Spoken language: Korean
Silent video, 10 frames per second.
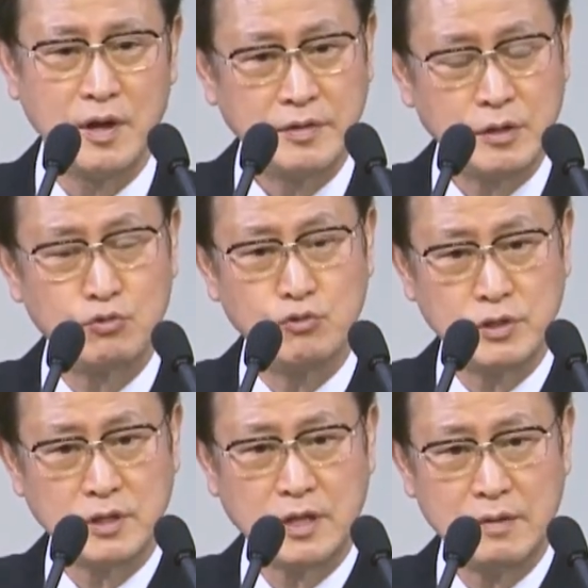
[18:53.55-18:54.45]
내
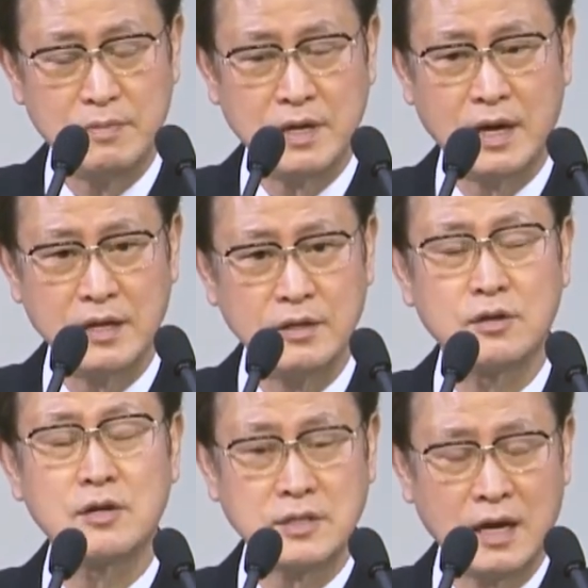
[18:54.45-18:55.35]
둘째 딸 미갈이
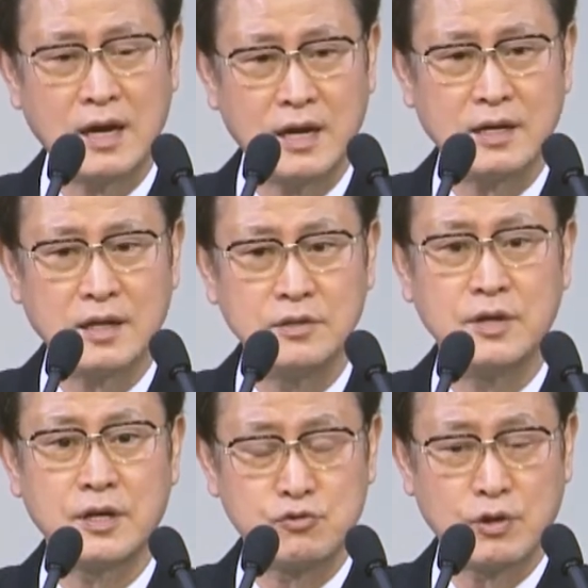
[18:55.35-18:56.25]
너를 사랑하니까
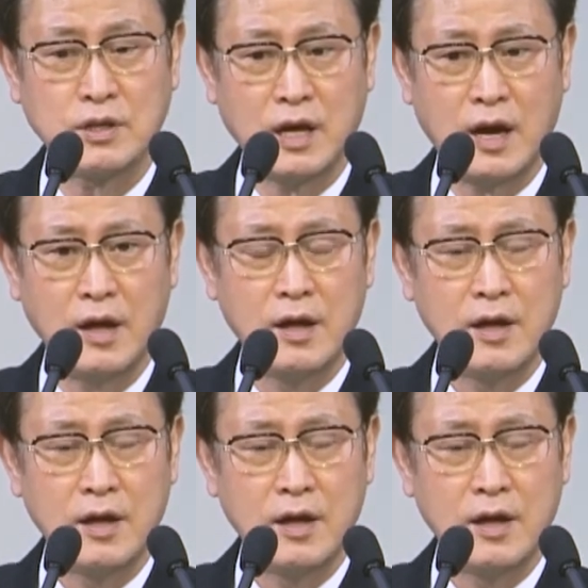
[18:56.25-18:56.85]
너에게 주겠다